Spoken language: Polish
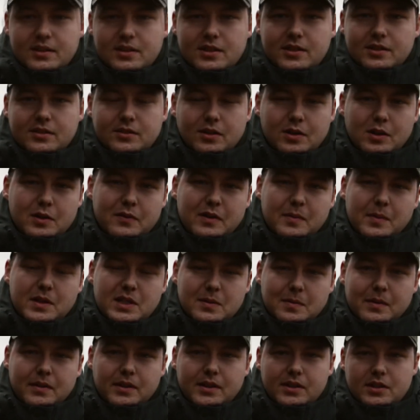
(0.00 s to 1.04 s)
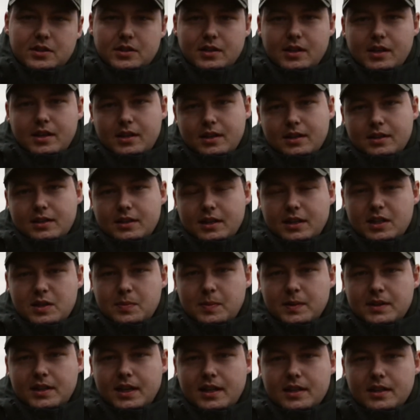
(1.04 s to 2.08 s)
Jeśli ktokolwiek będzie miał jakieś, jakieś
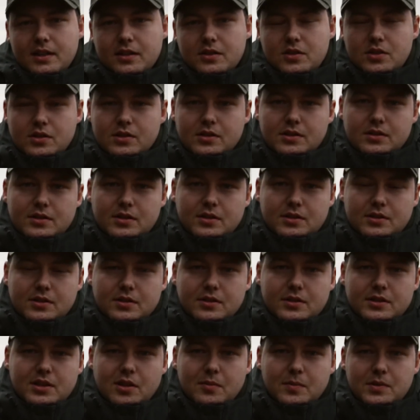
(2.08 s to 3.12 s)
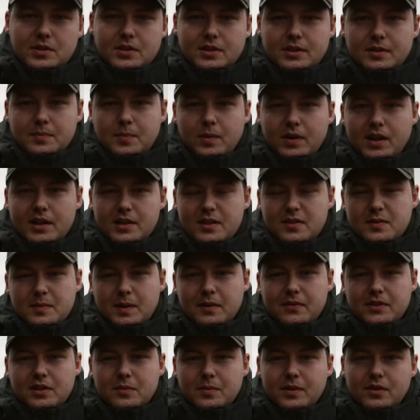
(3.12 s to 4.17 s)
pytania, czy, czy chciałby się poradzić w
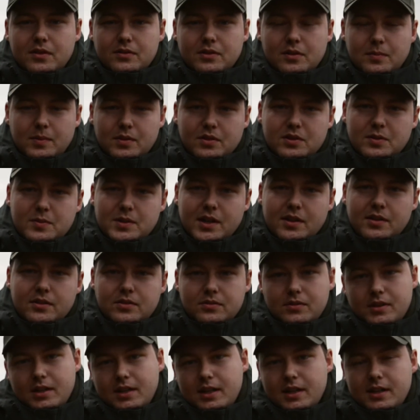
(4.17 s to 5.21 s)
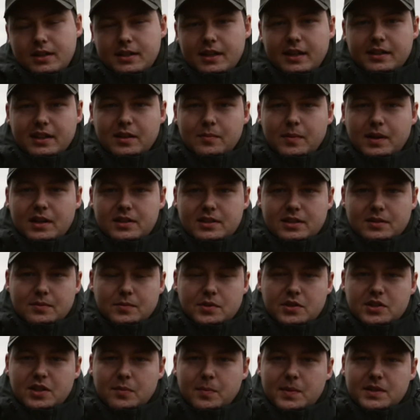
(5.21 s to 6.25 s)
sprawie doboru, doboru sprzętu, jak najbardziej
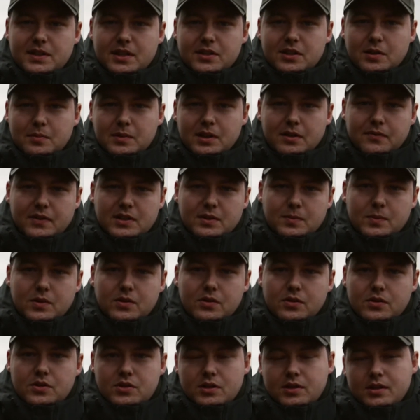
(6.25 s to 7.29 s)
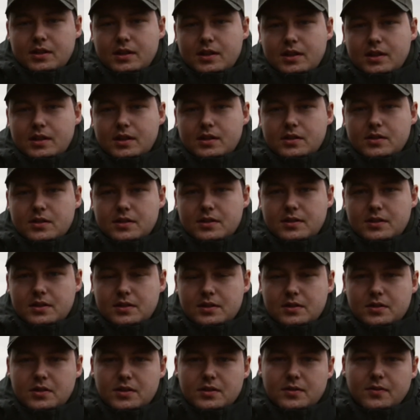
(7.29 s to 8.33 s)
możecie pisać do mnie na Facebooku, czy, czy,
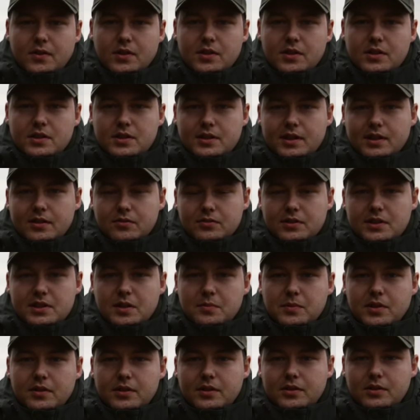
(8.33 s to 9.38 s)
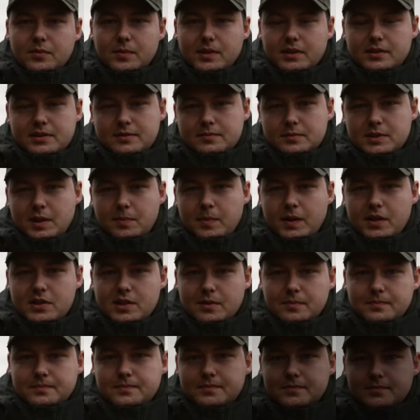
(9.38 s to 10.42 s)
czy, czy dzwonić na udostępniony numer.
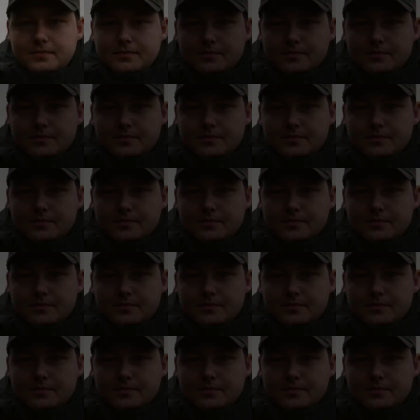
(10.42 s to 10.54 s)
Zapraszam.